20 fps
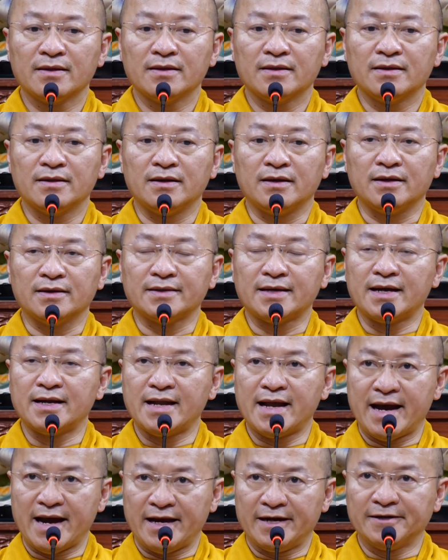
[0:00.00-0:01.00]
Thái
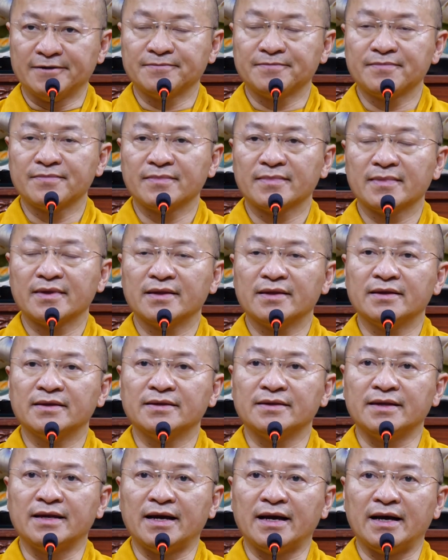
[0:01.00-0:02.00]
Lan
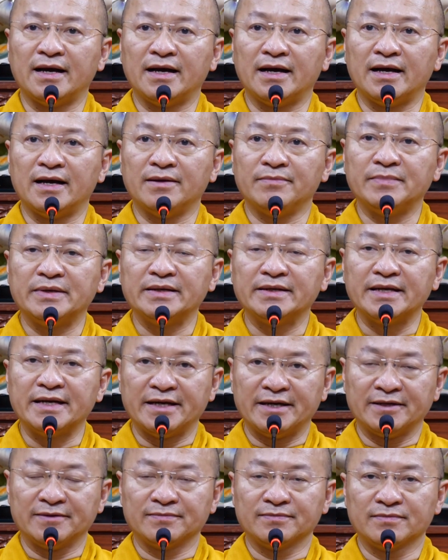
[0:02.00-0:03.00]
và Miến
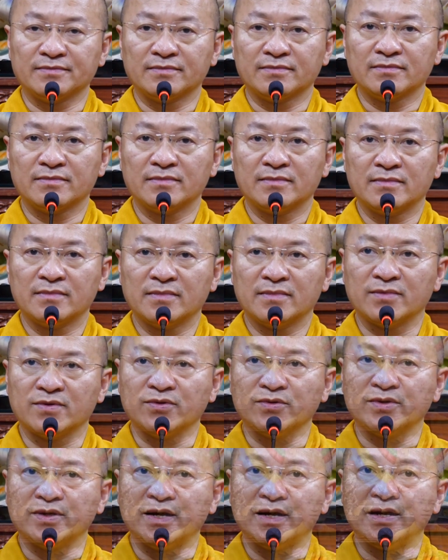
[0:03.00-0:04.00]
Điện,
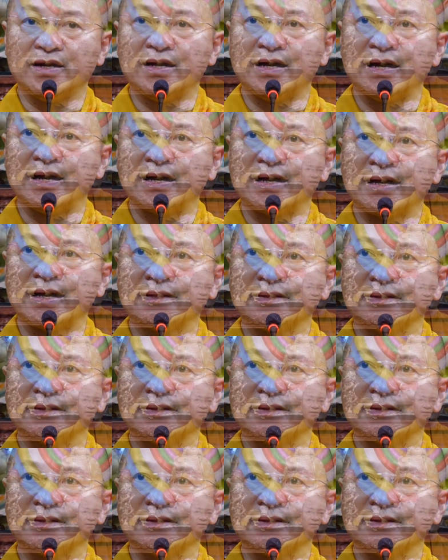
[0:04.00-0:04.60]
cụ thể là các